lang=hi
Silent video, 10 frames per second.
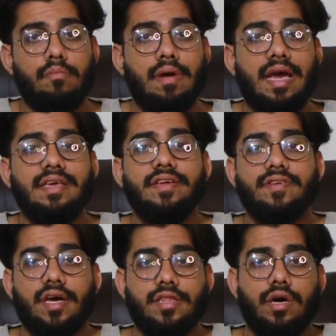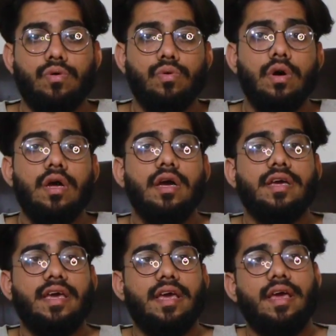मैं ये चाहता हूँ
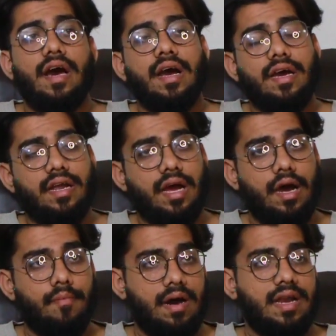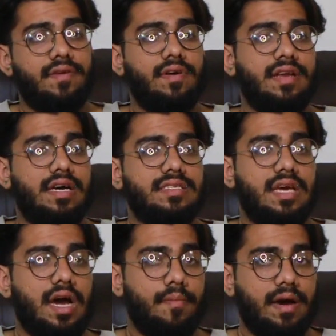कि अगर हमारी वजह
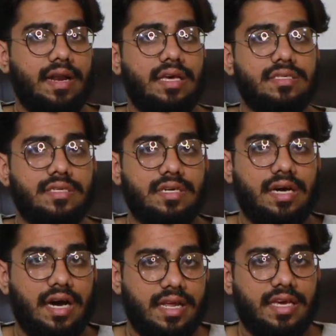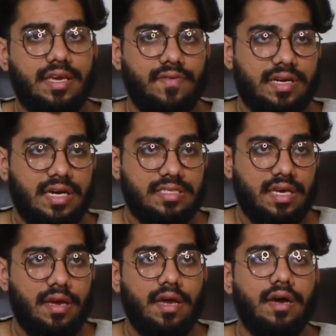से हमारे इस गाने की वजह
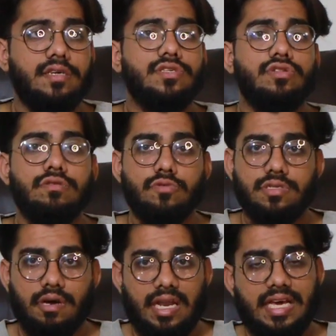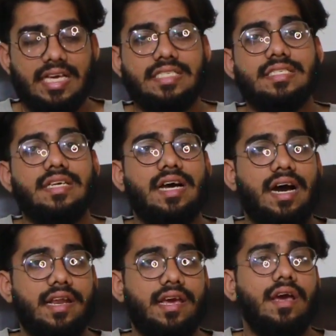से सिद्धू मूसे वाले के इस
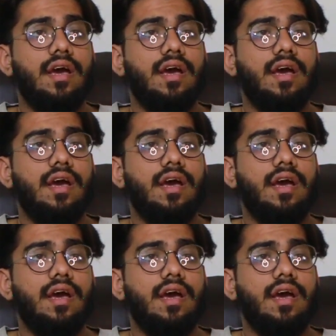गाने